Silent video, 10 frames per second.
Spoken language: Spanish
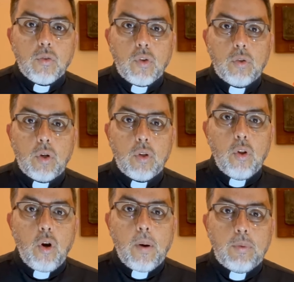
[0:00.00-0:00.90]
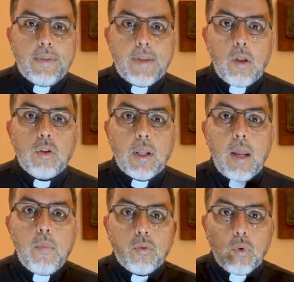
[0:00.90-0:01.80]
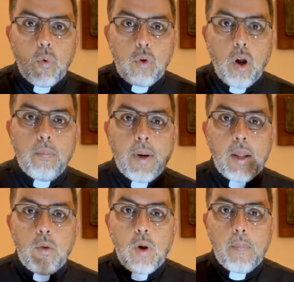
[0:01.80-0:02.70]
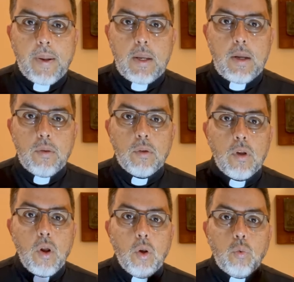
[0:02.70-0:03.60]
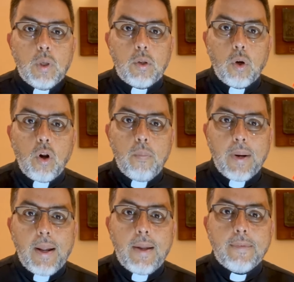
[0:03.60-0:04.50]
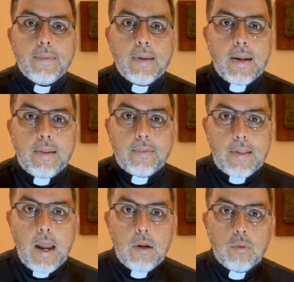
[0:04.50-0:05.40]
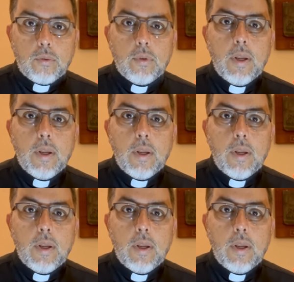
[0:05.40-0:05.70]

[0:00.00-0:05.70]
nosotros, todos los bautizados, tenemos un nombre y un apellido. Nuestro nombre es Cristianos.